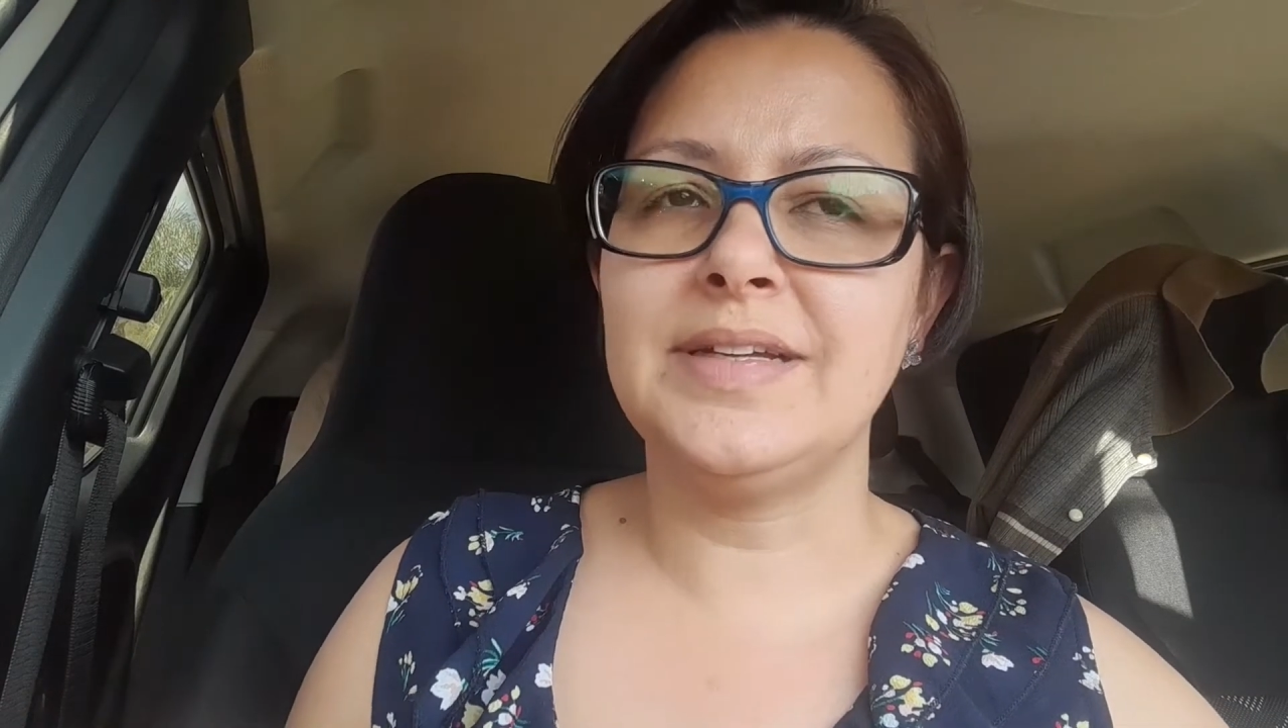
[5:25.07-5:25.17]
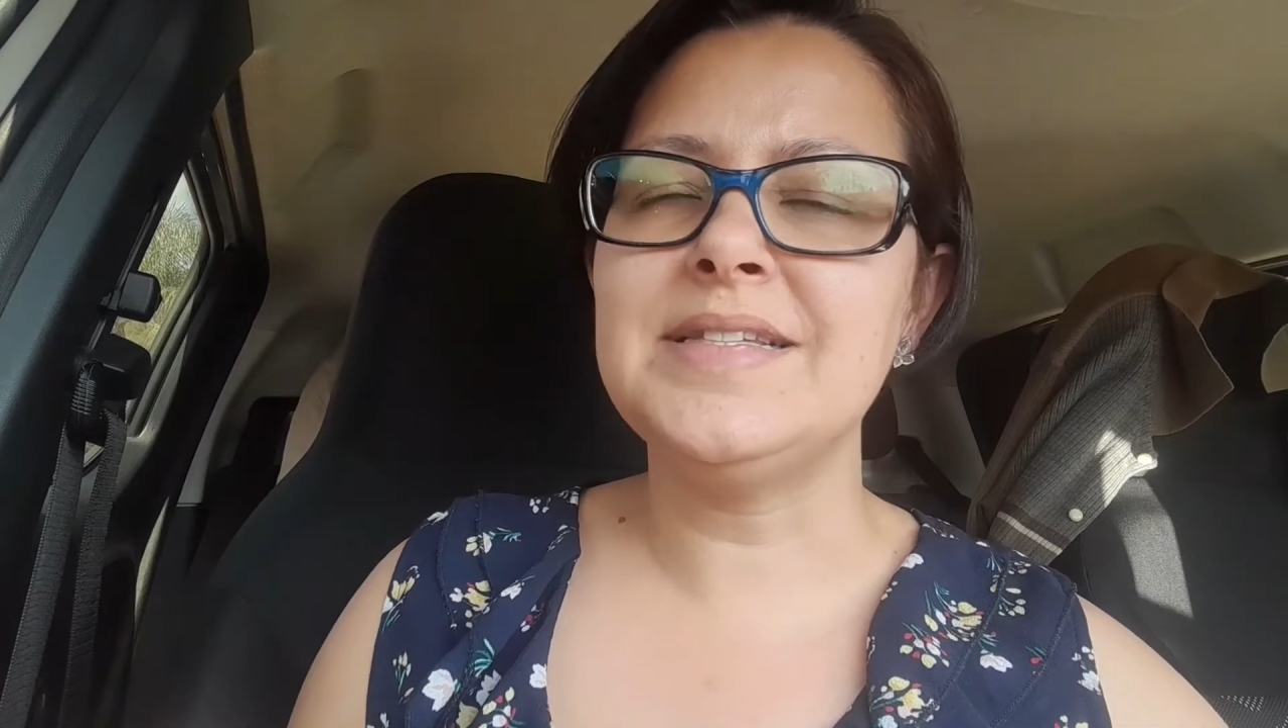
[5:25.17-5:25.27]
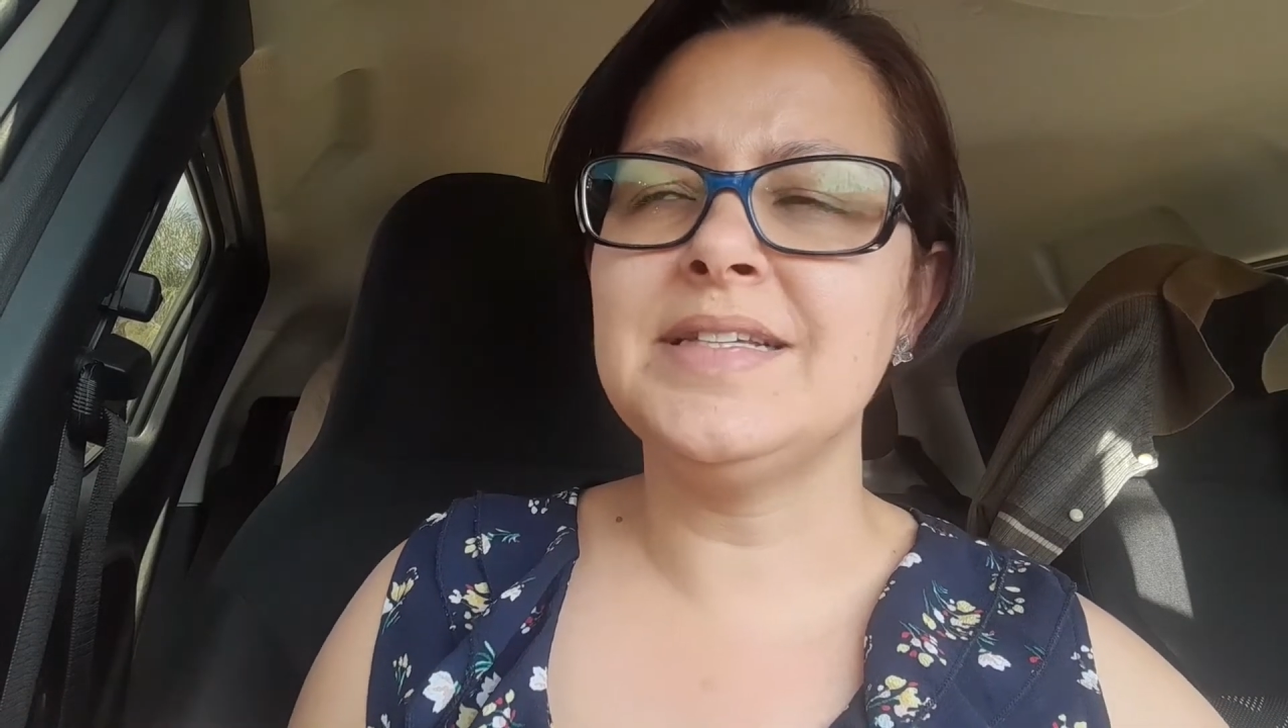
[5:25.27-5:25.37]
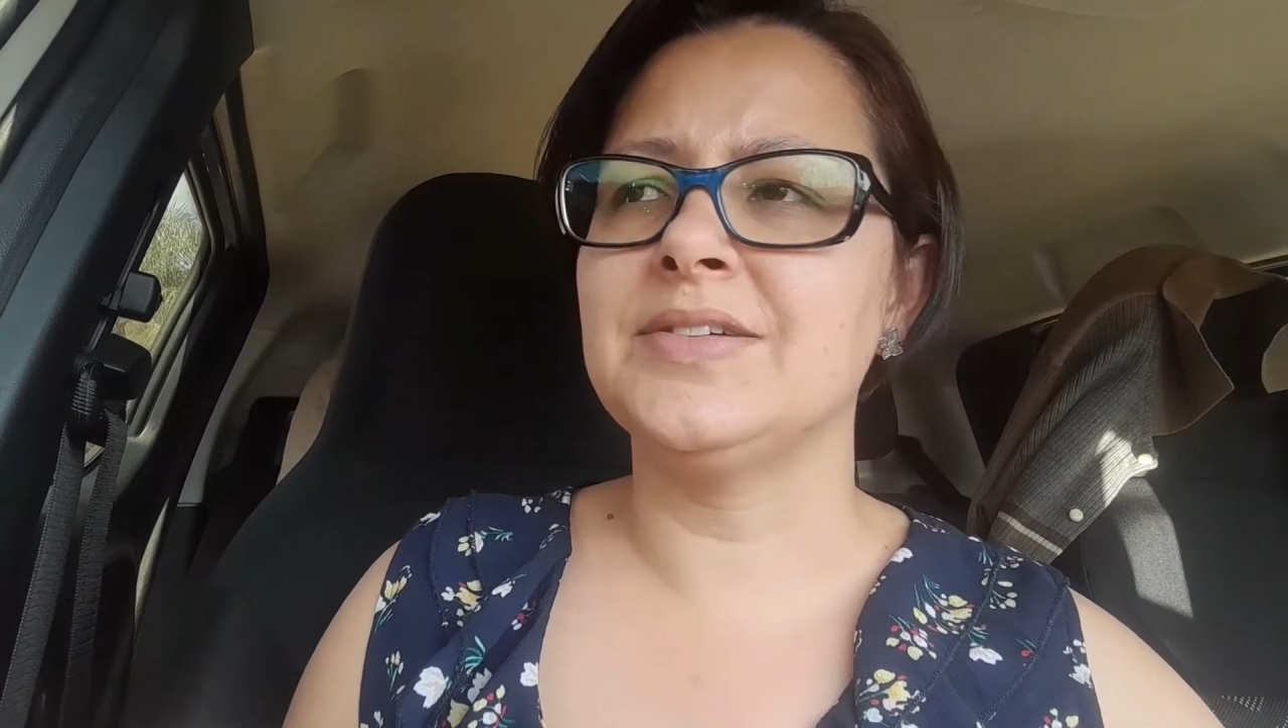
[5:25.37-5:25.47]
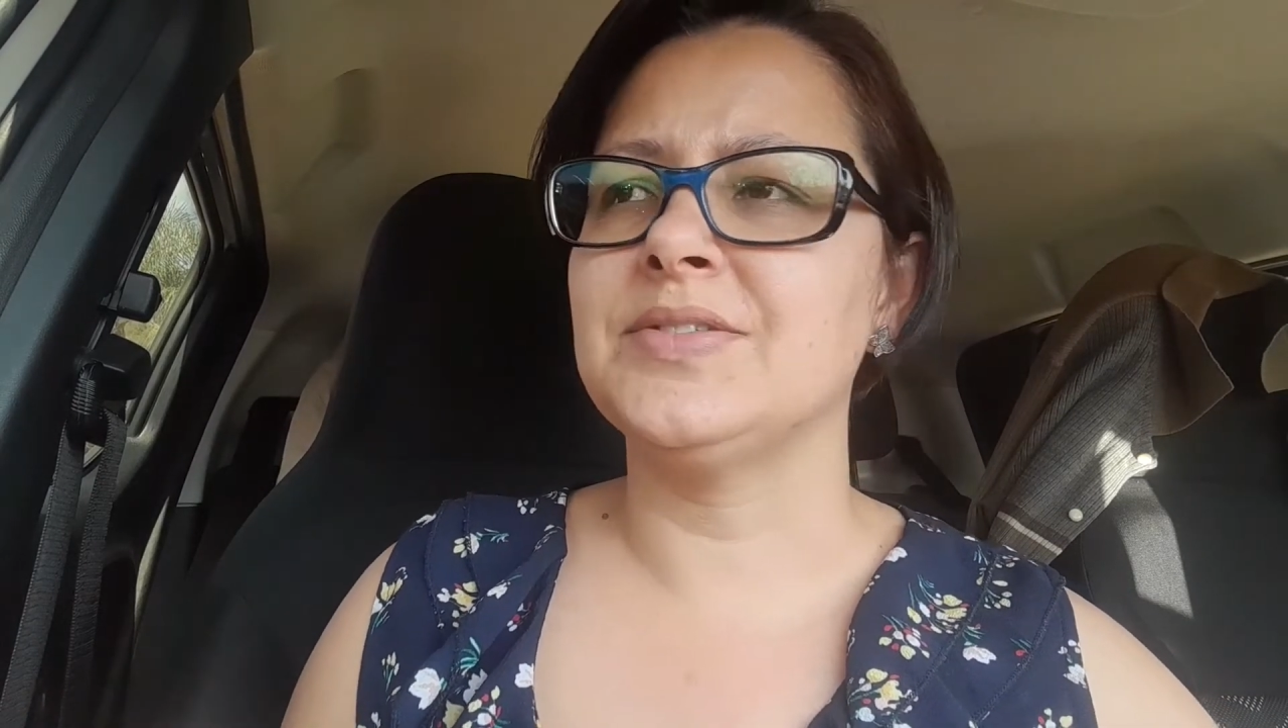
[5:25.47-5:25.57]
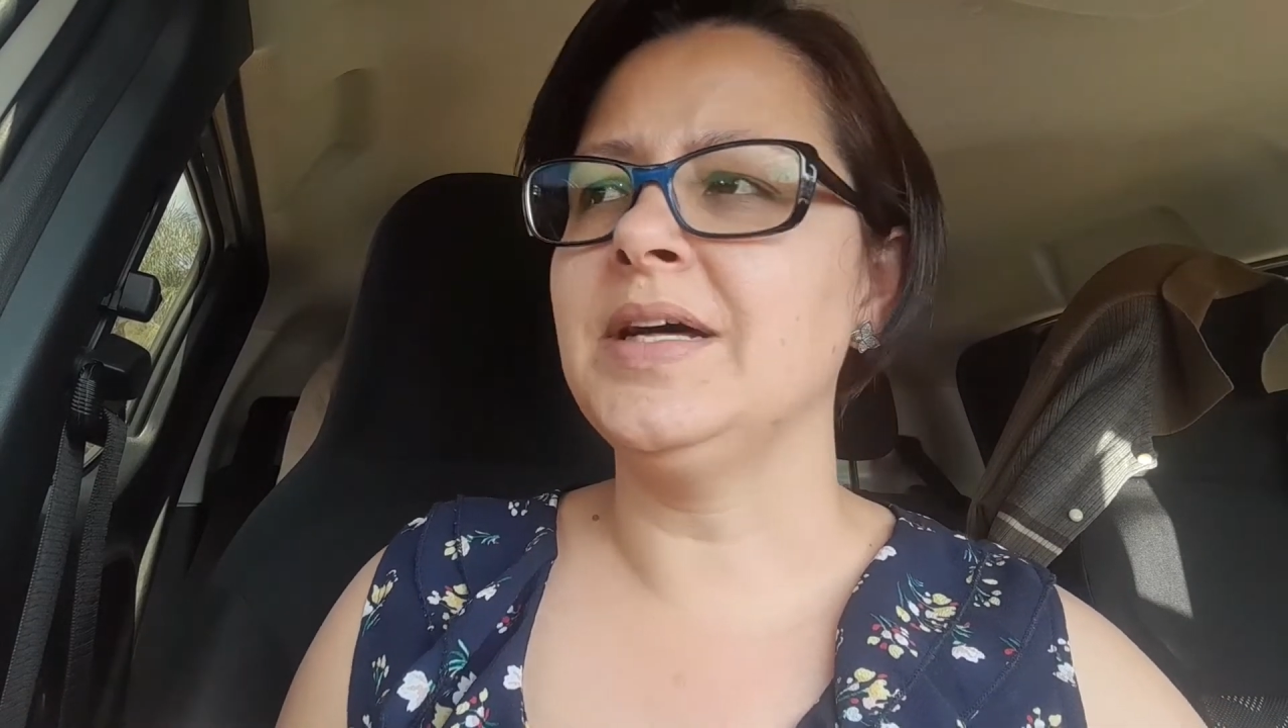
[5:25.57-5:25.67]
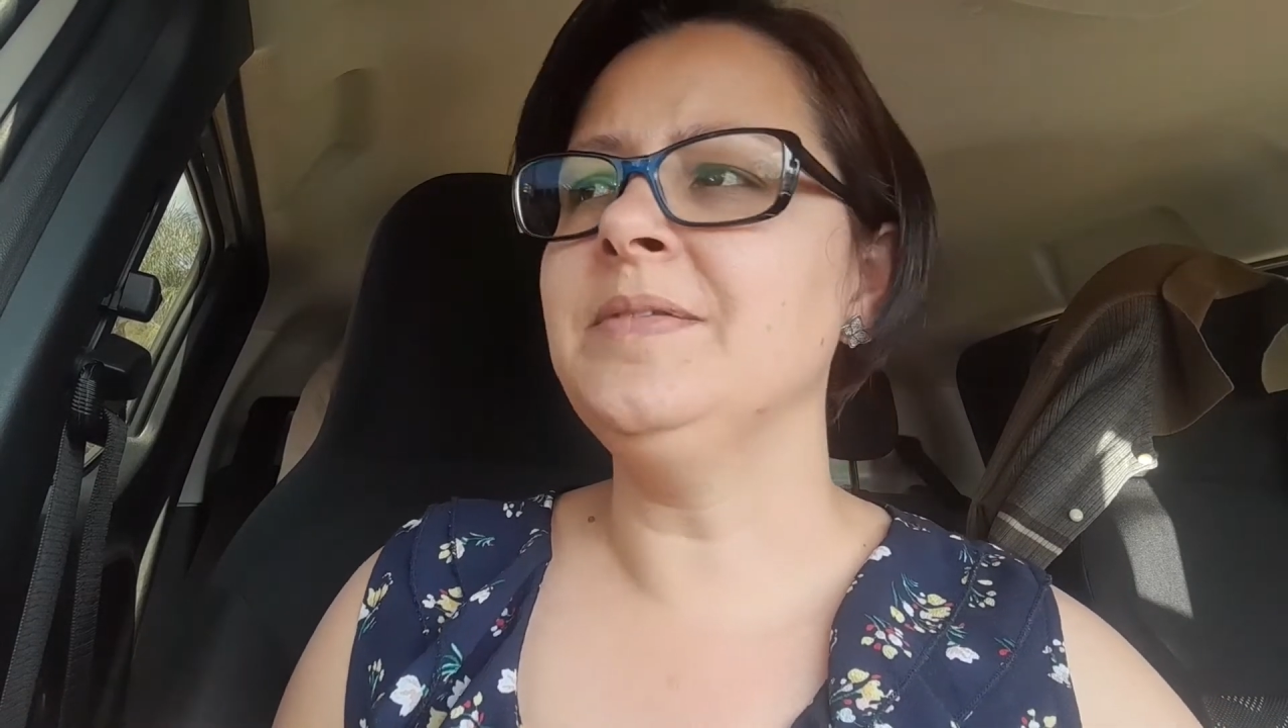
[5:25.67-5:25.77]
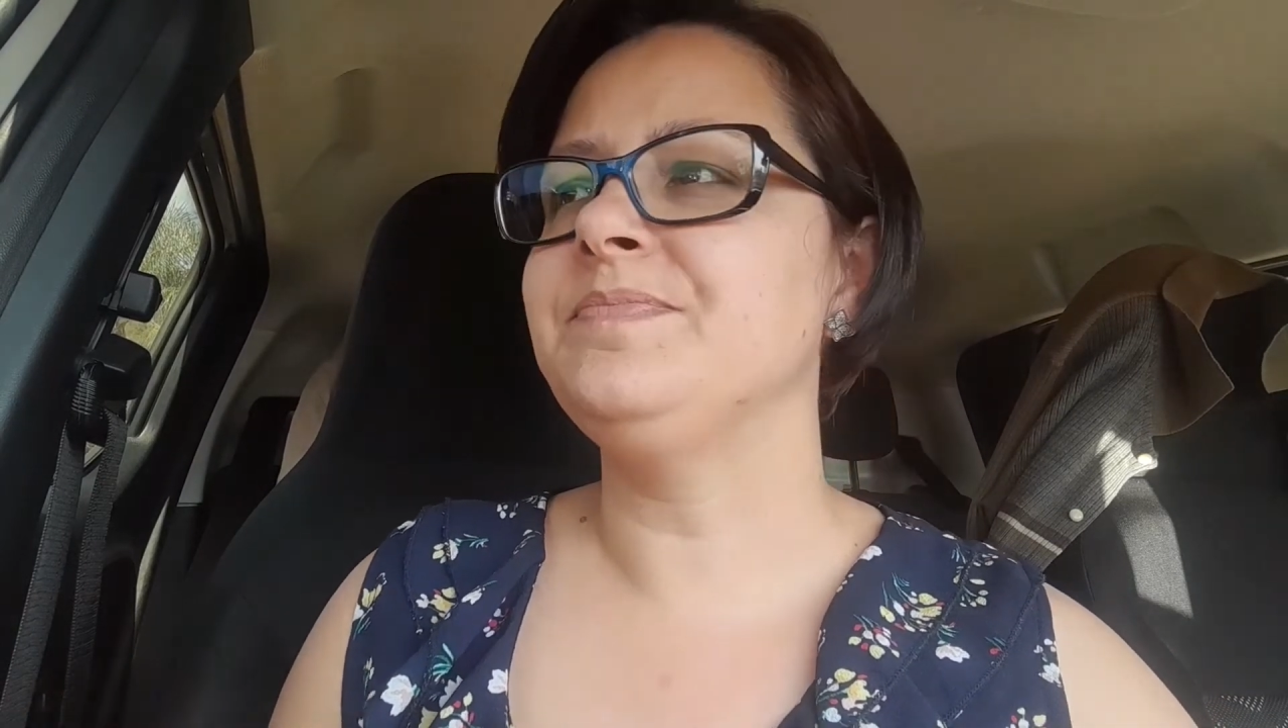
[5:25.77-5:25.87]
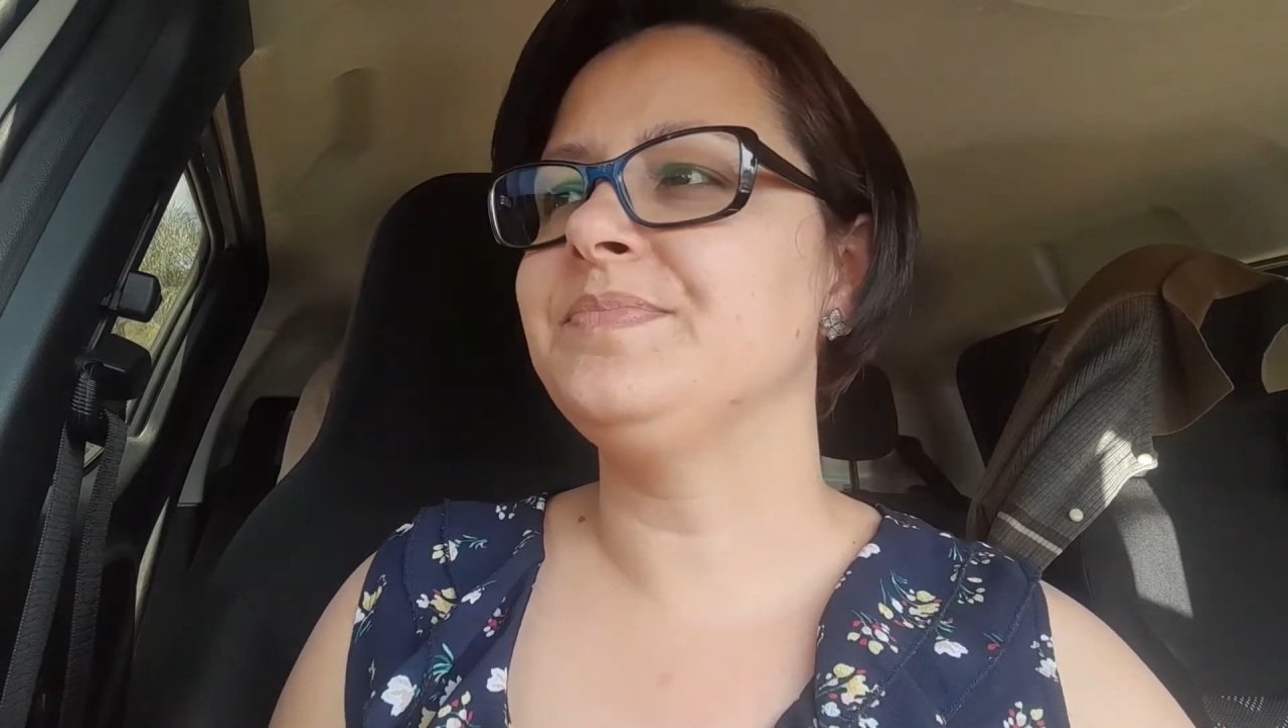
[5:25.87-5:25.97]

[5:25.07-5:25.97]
nesse ano, tá?